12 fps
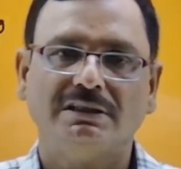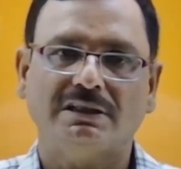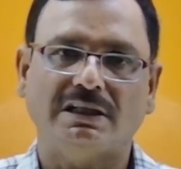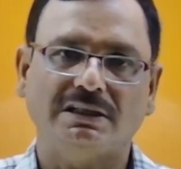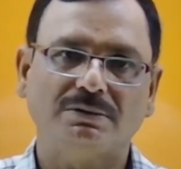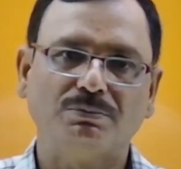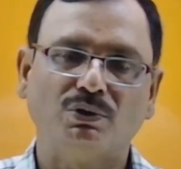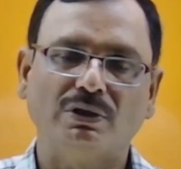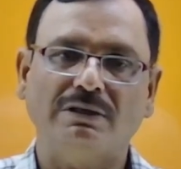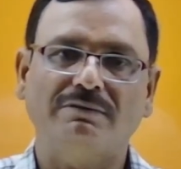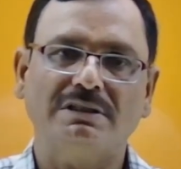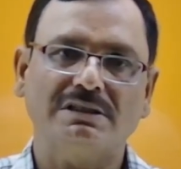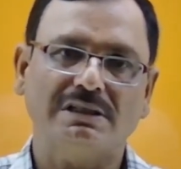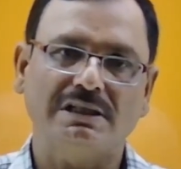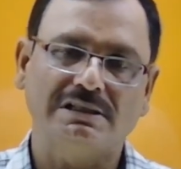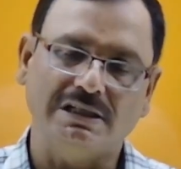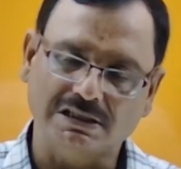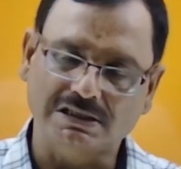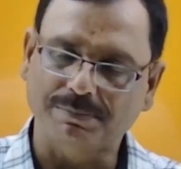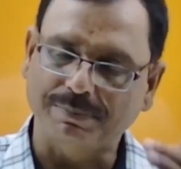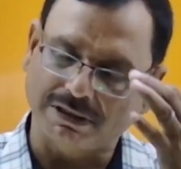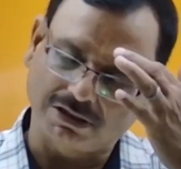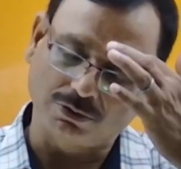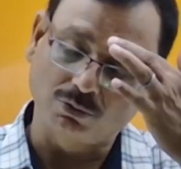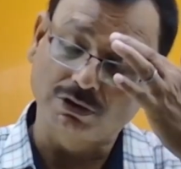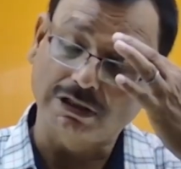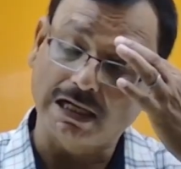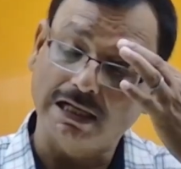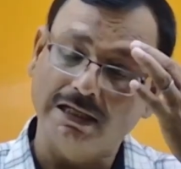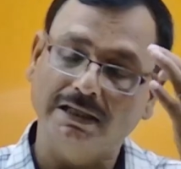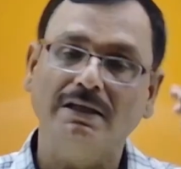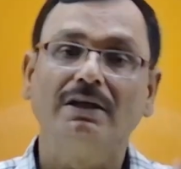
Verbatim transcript: यानी कि मुग़ल वंश का जहाँ से पतन होता है